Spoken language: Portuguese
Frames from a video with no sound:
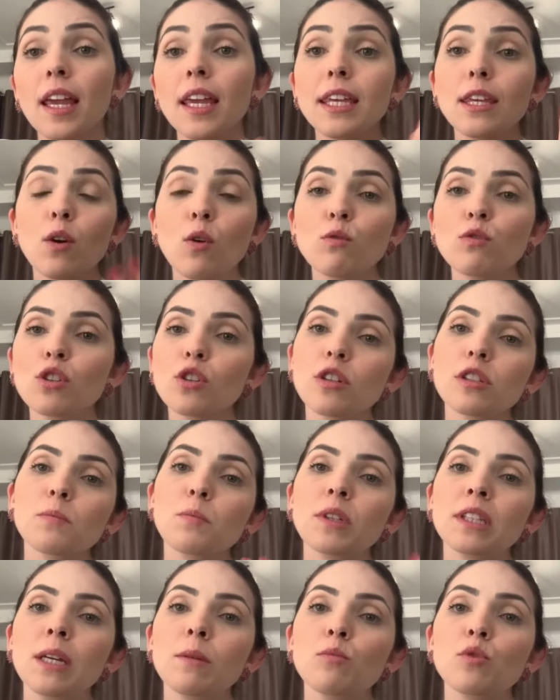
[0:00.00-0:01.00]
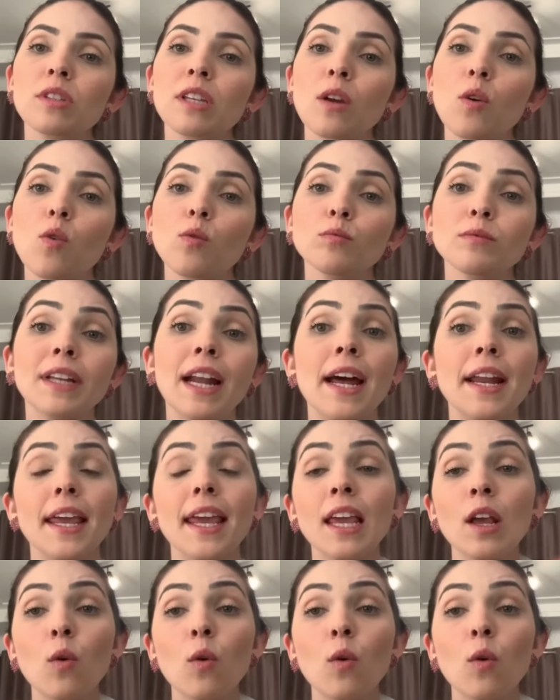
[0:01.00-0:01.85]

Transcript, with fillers: e onde nós podemos encontrar,